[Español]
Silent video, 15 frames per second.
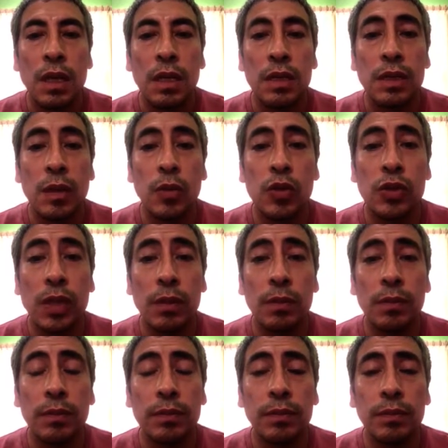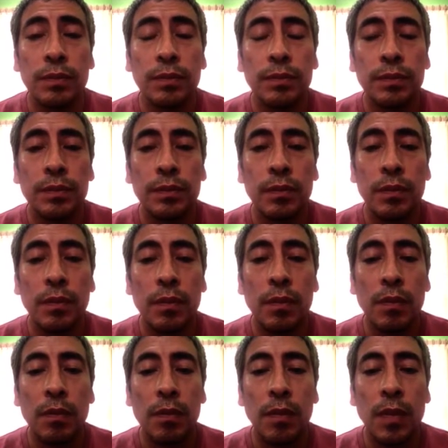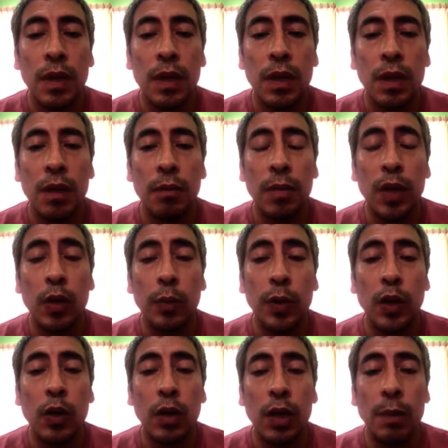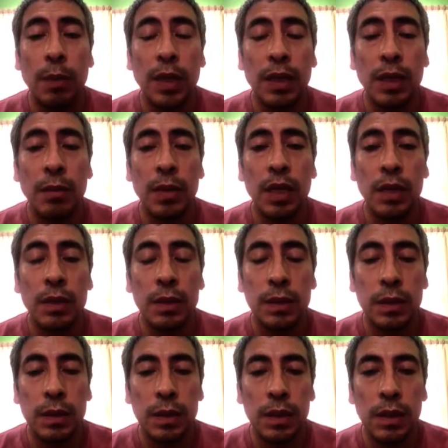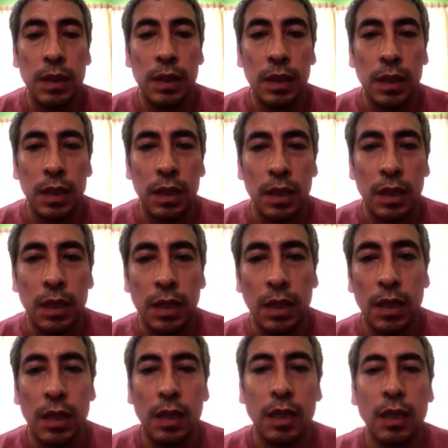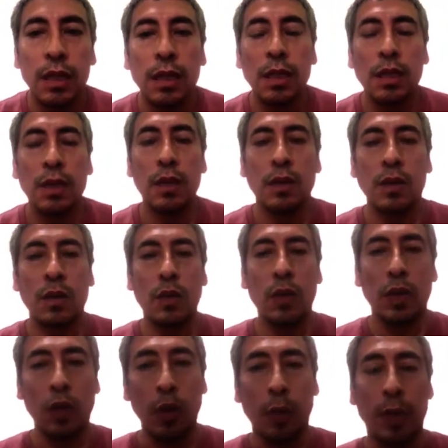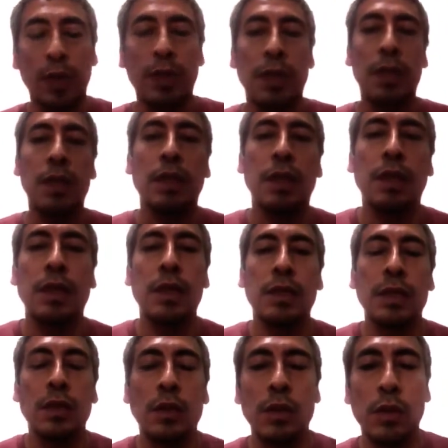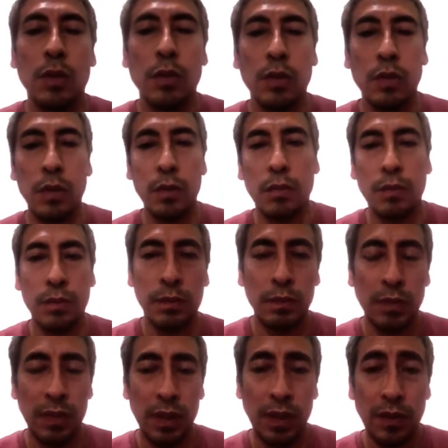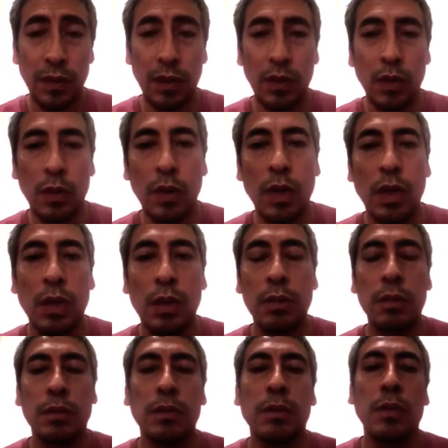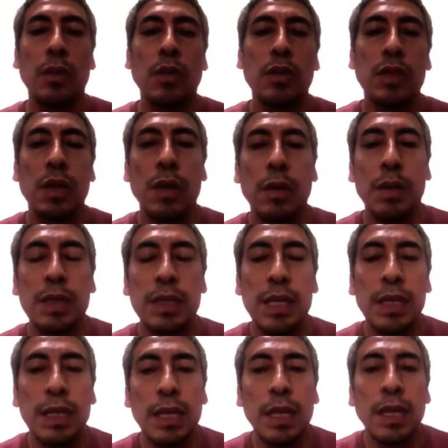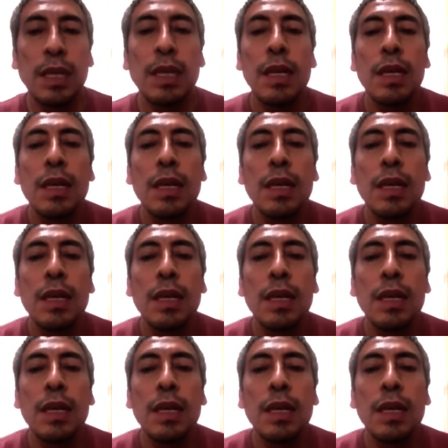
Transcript: estamos en pleno pico de la pandemia. lo del COVID ha sido, en efecto, una cosa bastante